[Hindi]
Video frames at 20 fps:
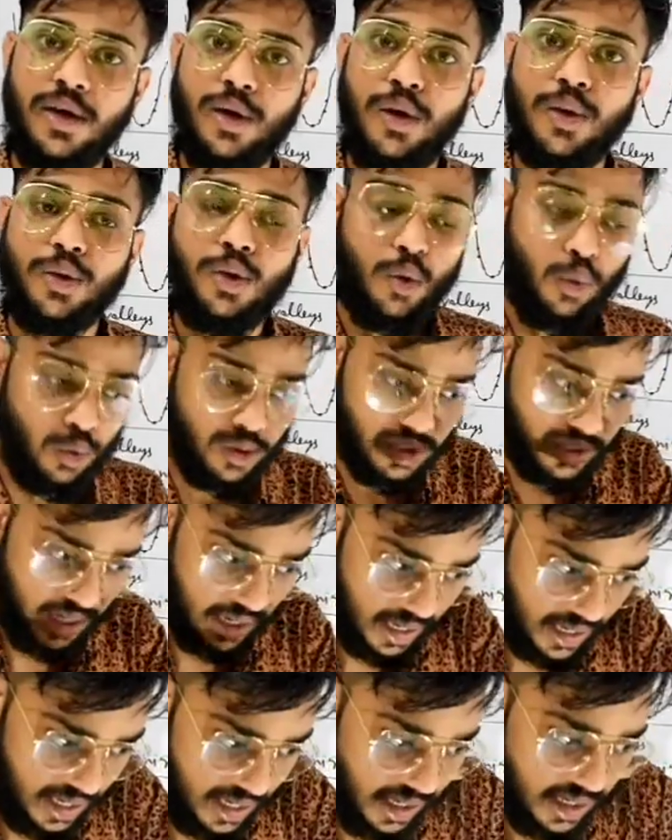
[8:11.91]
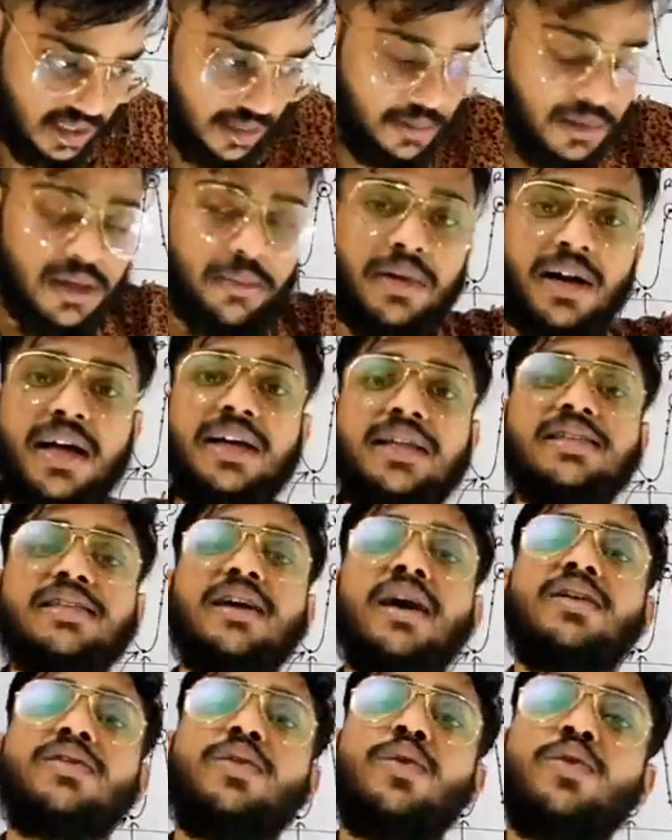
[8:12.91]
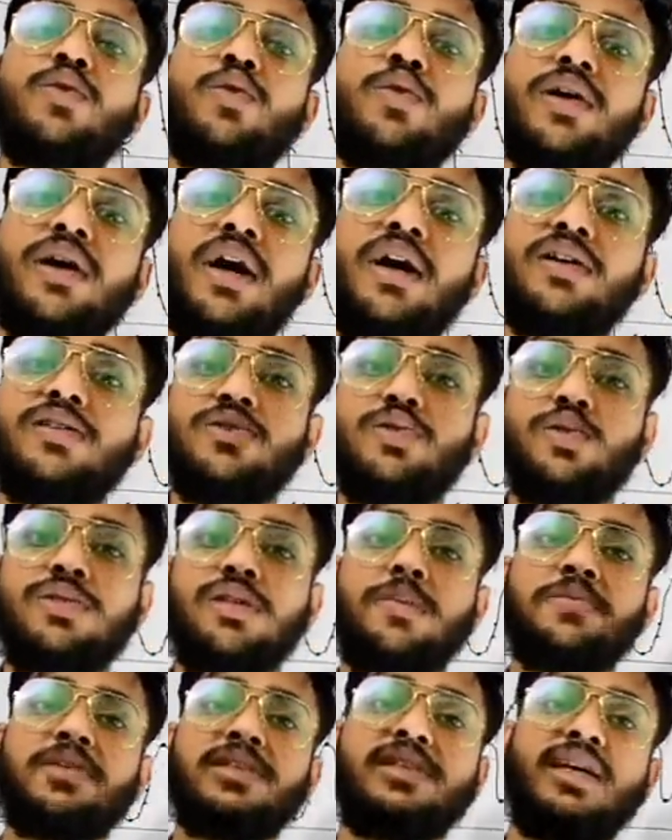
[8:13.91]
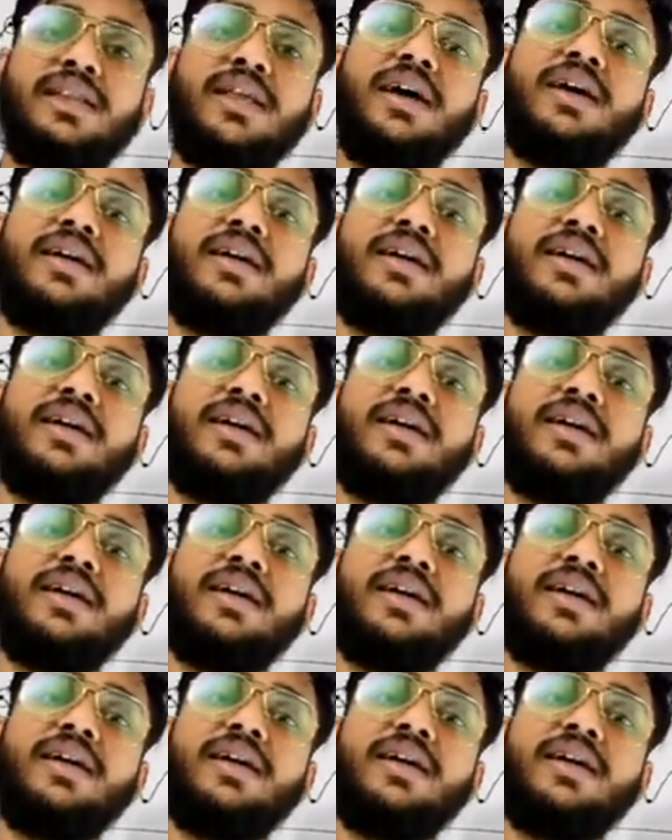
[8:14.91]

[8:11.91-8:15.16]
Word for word: तो उस गली का सबसे बड़ा इंसान कौन हो गया जो सबसे ज़्यादा